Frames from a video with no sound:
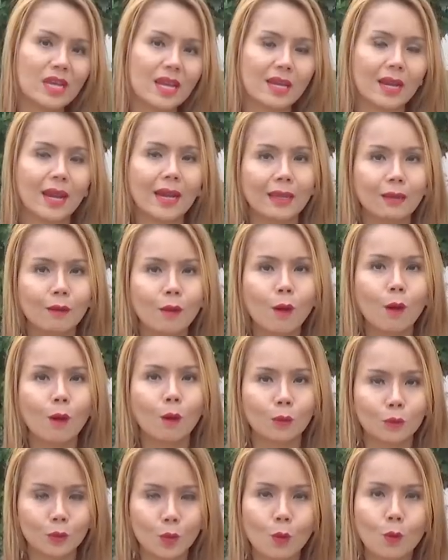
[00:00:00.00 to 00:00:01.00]
ใจใครก็
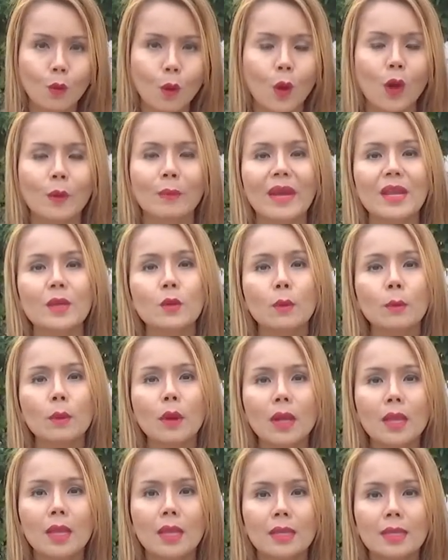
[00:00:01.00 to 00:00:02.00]
ต้องขออภัยด้วยเพ
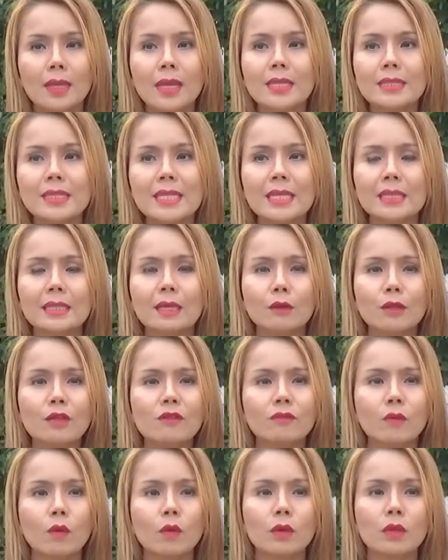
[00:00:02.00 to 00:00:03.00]
ราะเรื่องจริงเท่า
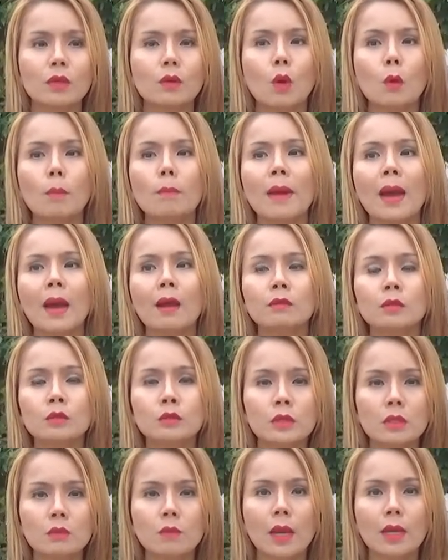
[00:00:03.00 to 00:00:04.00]
ที่โฟคือคบมา
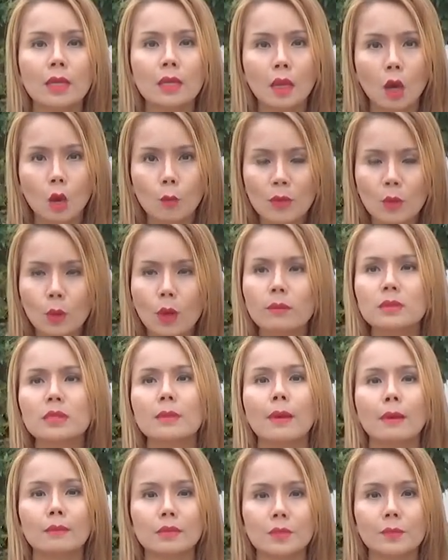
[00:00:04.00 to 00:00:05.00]
รู้สึกว่าคือเขามีความส
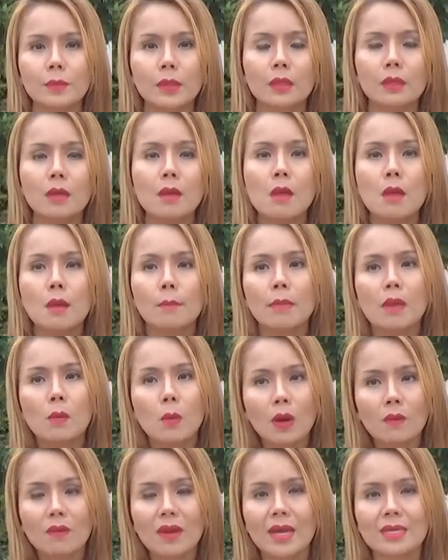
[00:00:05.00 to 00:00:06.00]
ม่ำเสมอ ไม่
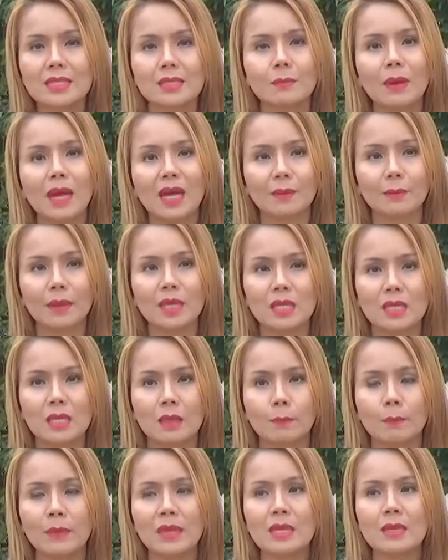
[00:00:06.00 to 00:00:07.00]
ว่าเวลาจะผ่านไป
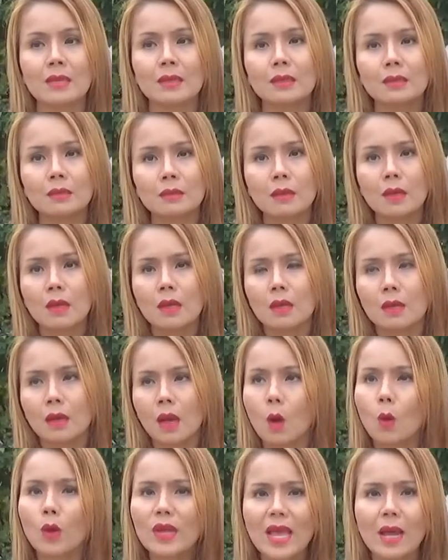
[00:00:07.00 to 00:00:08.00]
กี่ปีคือ
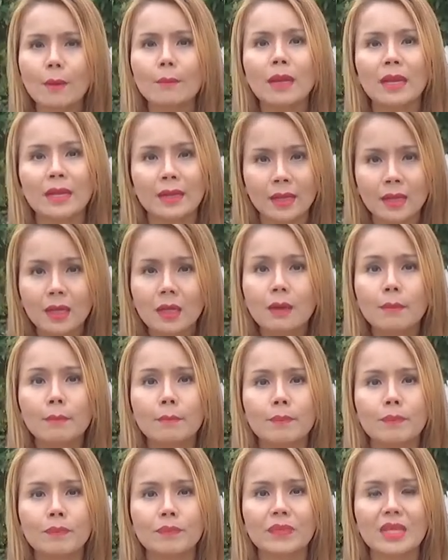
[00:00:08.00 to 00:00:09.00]
เขาก็ยังเหมือนเดิม
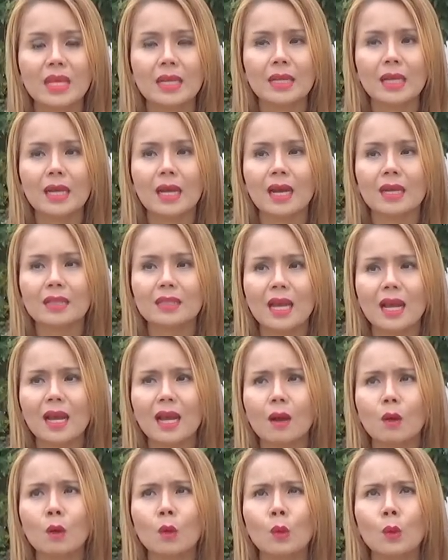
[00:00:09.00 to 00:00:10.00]
นะคะ ถ้า
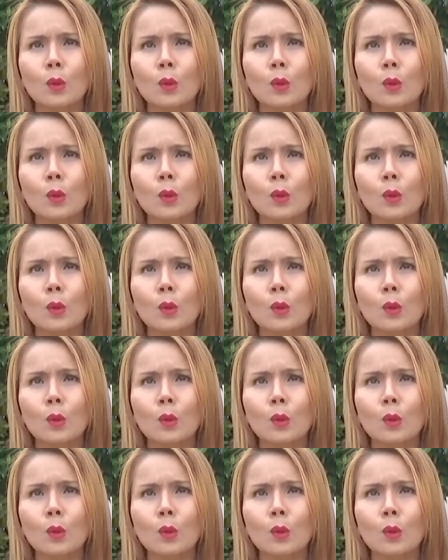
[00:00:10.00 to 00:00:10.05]
เขา